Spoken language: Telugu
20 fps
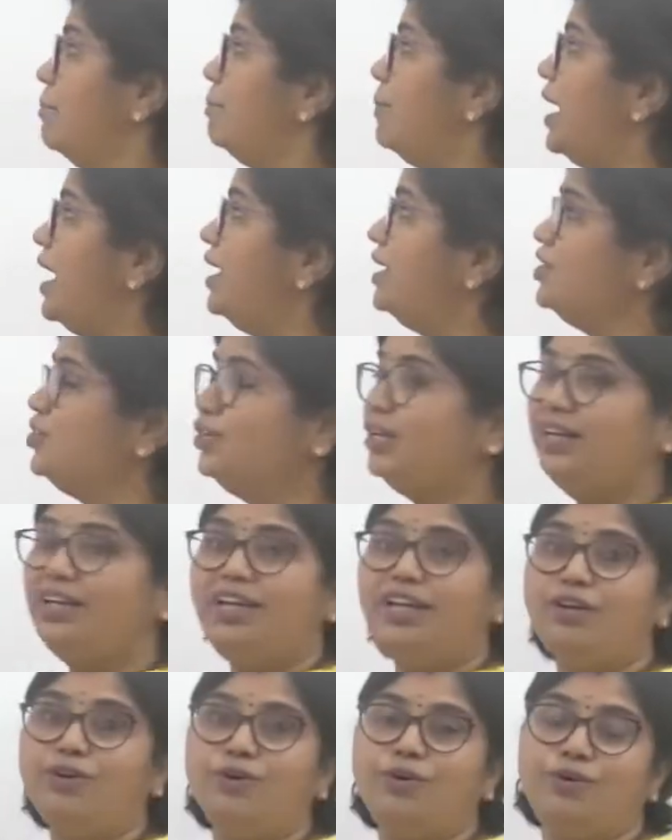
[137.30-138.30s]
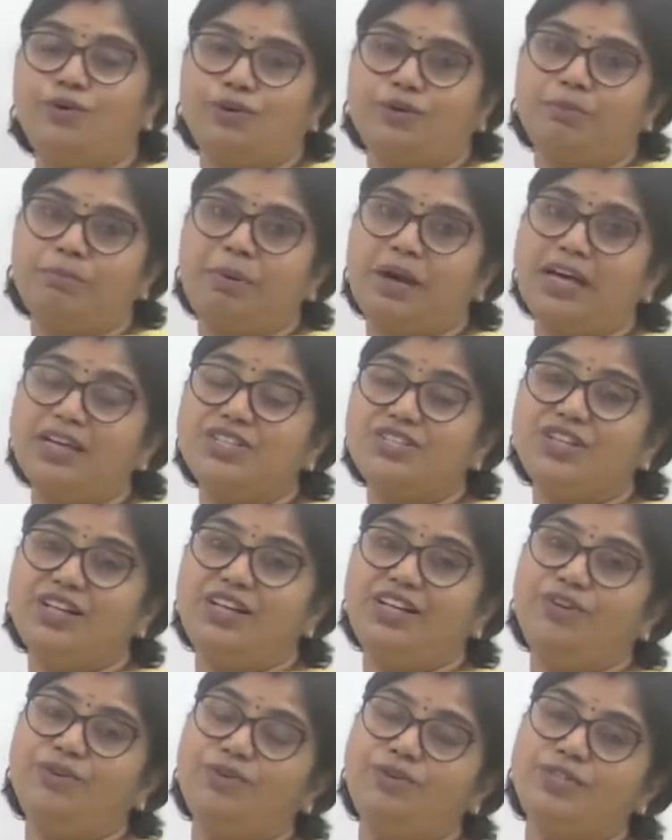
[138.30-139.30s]
పార్షియల్లీ నోన్
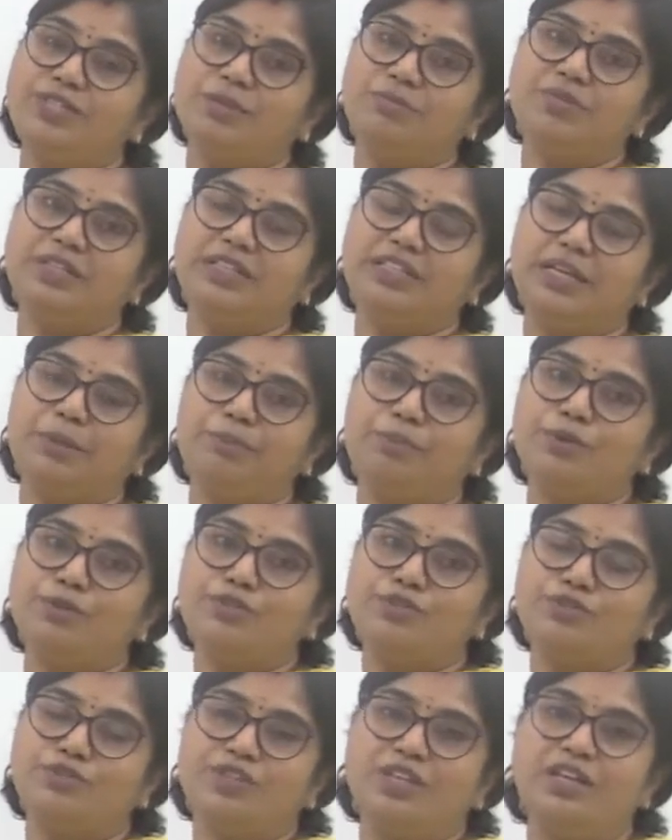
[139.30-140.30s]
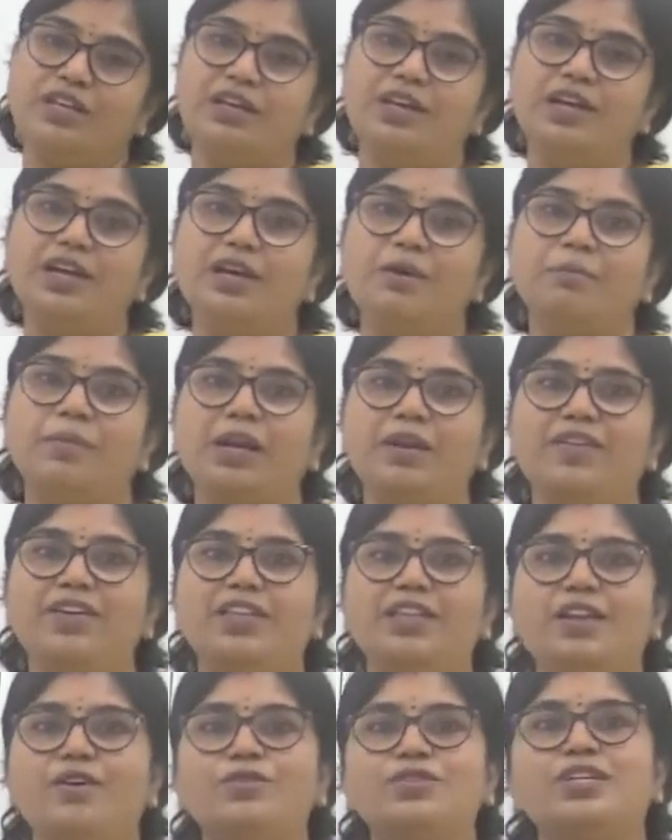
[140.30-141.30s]
పార్షియల్లీ నోన్ సబ్జెక్ట్ ఎప్పుడు వస్తుంది మనం
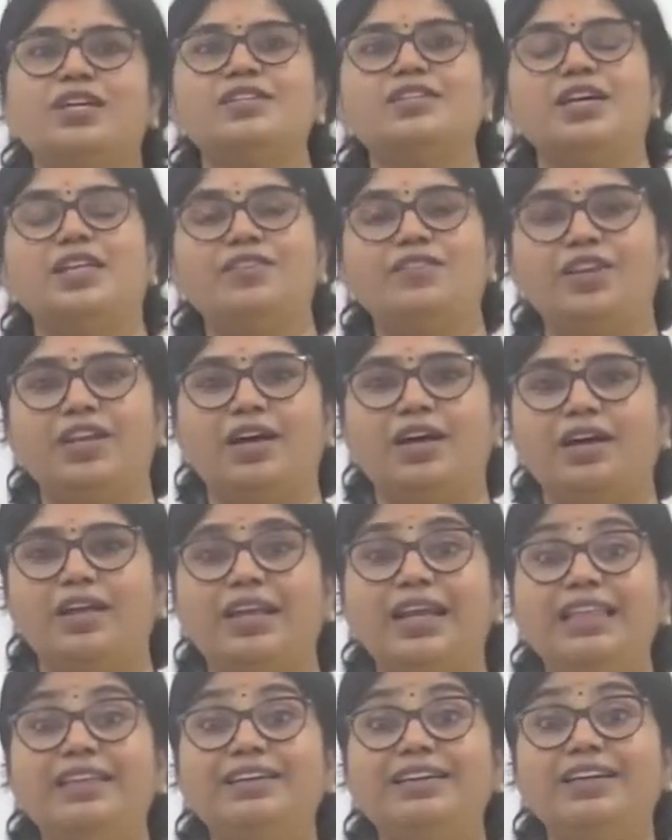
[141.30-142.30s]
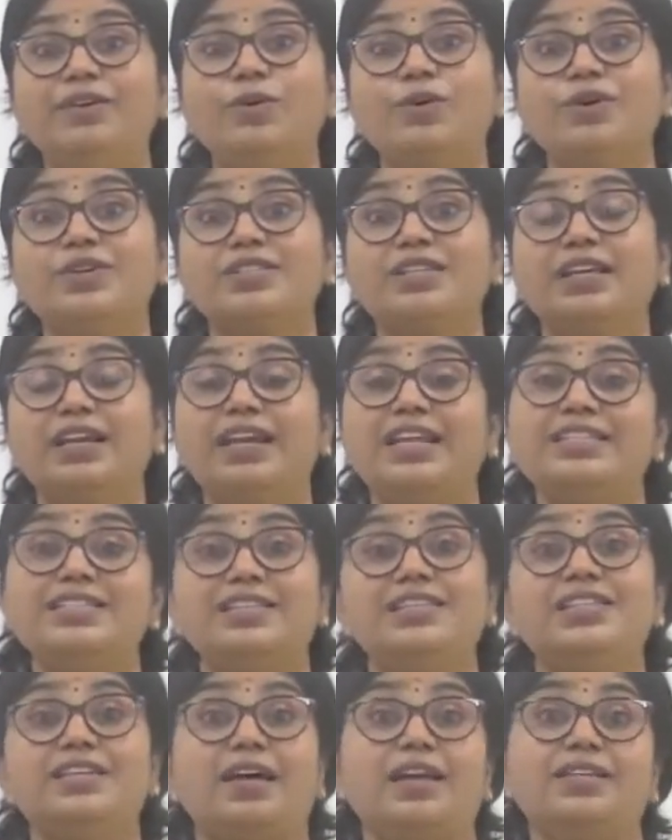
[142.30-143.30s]
ఏదైనా ఒకసారి చదివినా లేదంటే ఒక్కొక్కసారి
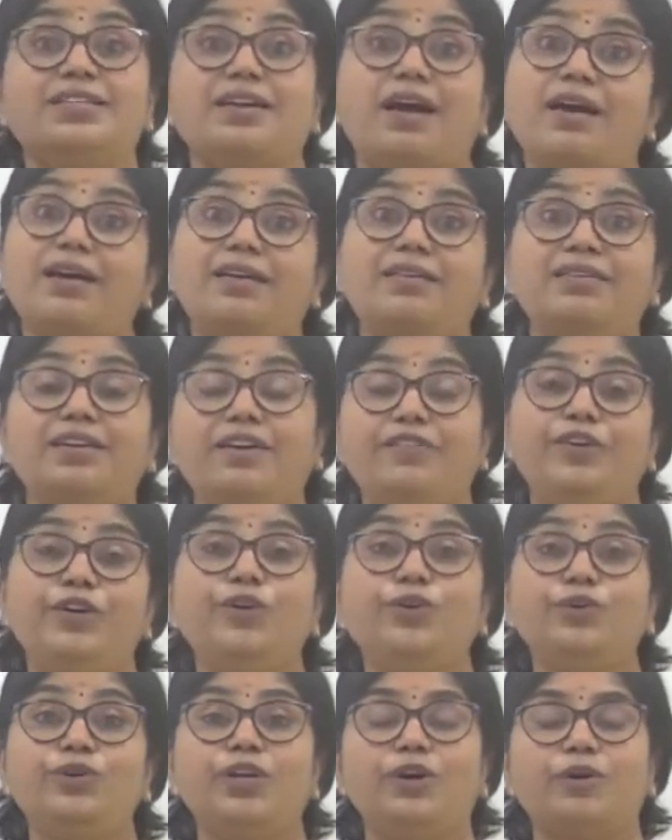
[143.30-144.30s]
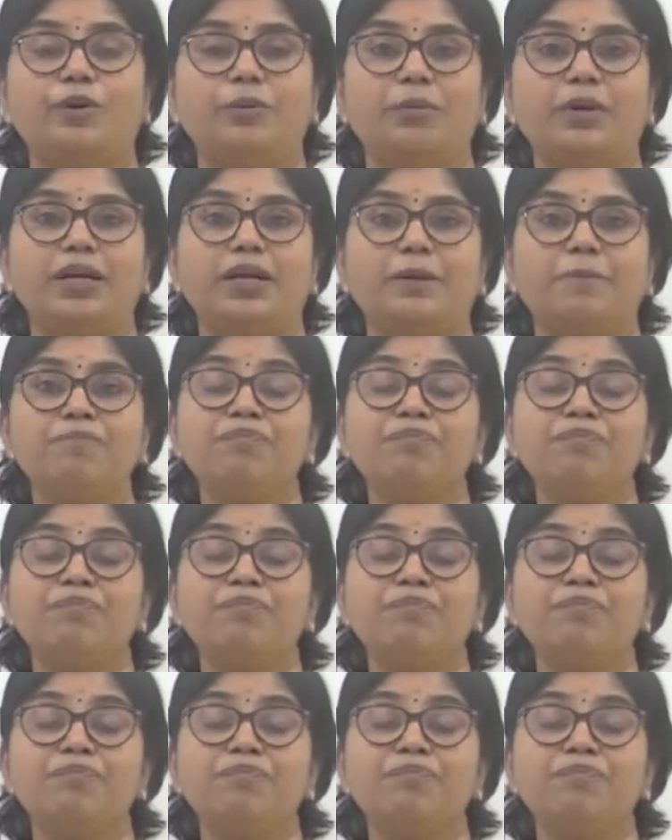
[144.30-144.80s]
లెసన్ చాలా జాగ్రత్తగా వింటుంటాం అనమాట